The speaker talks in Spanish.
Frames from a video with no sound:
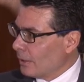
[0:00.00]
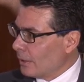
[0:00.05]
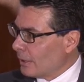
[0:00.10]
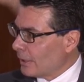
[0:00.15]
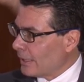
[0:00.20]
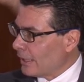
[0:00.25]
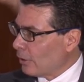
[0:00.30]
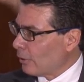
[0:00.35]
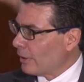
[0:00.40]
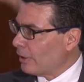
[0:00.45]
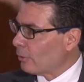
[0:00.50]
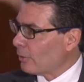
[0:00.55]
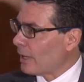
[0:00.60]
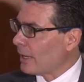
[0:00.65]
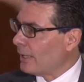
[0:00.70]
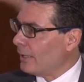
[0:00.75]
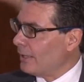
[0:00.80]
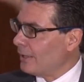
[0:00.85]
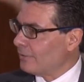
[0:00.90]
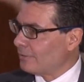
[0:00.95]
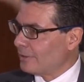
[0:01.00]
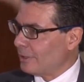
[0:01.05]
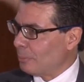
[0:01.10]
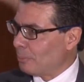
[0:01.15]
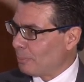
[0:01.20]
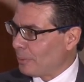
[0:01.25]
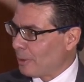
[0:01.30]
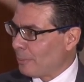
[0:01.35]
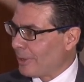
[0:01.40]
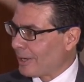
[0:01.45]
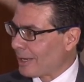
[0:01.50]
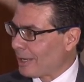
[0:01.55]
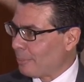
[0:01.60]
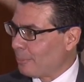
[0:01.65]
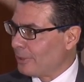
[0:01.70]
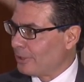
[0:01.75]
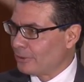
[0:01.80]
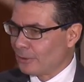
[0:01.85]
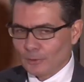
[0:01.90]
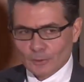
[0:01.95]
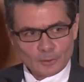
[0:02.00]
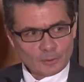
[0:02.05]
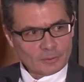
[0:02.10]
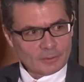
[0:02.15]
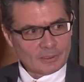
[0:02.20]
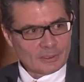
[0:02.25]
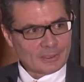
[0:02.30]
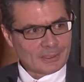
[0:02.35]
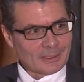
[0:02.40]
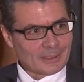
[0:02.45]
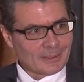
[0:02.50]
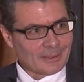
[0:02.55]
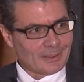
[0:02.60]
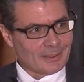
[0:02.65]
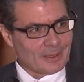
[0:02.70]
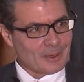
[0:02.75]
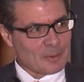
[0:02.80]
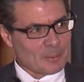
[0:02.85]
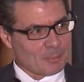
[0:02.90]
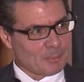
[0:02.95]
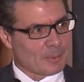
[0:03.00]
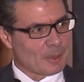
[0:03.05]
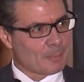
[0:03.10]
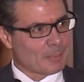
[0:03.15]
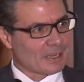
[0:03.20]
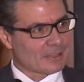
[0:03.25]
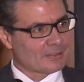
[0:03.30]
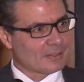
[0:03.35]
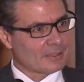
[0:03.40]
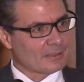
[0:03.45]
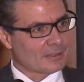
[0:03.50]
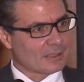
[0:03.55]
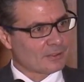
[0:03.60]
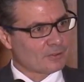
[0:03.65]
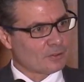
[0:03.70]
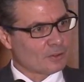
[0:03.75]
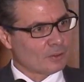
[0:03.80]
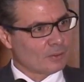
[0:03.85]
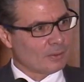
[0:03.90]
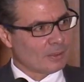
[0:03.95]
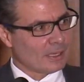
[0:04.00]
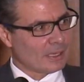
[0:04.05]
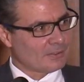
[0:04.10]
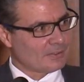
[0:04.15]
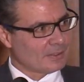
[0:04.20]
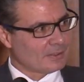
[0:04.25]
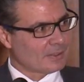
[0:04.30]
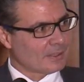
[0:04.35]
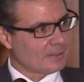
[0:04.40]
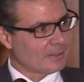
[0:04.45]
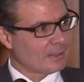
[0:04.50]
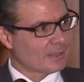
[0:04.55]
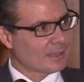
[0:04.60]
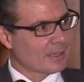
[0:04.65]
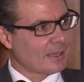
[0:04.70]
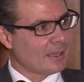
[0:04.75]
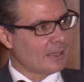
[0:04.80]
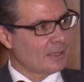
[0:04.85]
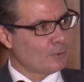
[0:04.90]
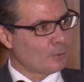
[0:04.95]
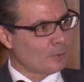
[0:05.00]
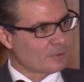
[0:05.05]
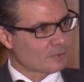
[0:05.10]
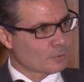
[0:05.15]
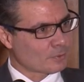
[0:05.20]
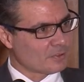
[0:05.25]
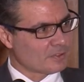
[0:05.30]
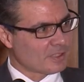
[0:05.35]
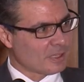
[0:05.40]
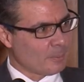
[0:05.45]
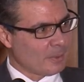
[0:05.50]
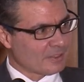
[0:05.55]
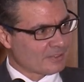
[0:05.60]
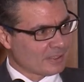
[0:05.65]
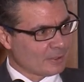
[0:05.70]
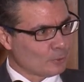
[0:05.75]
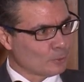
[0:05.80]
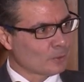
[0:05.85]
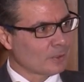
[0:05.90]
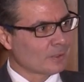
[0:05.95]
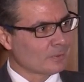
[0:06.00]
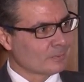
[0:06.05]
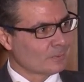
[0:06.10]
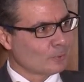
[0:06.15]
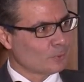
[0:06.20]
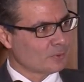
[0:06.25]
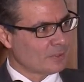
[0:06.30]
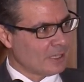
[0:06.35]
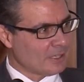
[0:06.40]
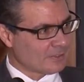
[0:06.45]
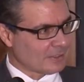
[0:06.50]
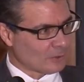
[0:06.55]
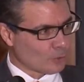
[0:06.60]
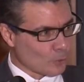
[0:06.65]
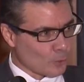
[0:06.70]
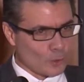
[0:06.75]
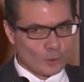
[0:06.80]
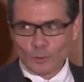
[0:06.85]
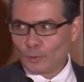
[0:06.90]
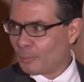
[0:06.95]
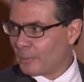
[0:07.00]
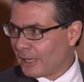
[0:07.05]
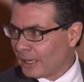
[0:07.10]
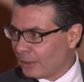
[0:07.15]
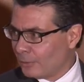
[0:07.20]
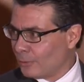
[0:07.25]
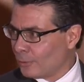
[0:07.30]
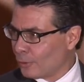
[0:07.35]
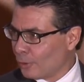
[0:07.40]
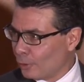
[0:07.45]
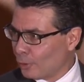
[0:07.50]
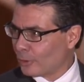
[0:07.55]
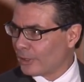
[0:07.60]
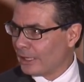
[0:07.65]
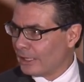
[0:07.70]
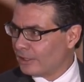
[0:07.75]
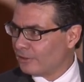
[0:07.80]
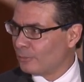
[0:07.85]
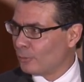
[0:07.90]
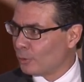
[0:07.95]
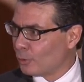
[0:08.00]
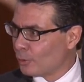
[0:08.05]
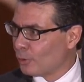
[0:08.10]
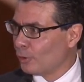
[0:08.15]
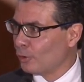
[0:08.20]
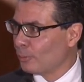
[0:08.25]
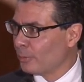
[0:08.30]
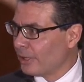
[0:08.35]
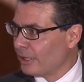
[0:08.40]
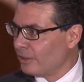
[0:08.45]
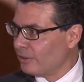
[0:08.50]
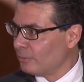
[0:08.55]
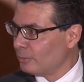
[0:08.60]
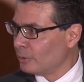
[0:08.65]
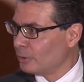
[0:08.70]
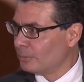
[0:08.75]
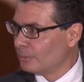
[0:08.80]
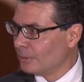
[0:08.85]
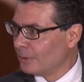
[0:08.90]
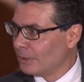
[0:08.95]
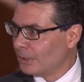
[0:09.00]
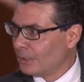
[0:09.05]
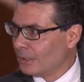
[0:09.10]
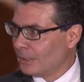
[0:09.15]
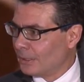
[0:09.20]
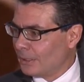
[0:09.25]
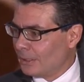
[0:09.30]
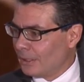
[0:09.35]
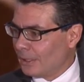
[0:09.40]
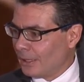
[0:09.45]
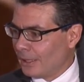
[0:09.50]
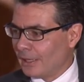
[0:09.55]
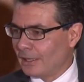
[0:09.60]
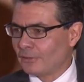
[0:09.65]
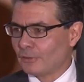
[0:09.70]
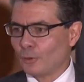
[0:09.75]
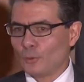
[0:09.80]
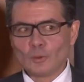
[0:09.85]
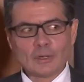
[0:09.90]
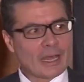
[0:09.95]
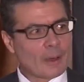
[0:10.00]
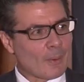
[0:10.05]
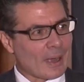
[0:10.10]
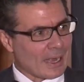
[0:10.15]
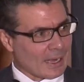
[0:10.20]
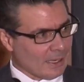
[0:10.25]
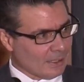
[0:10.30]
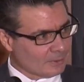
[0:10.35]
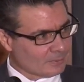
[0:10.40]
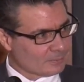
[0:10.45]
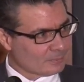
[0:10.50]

y quiero que lo que quede de este primer capítulo de mi presentación es entender que nuestro sistema de salud, utilizando un, colombia, un coloquialismo, un colombianismo, es una vaca,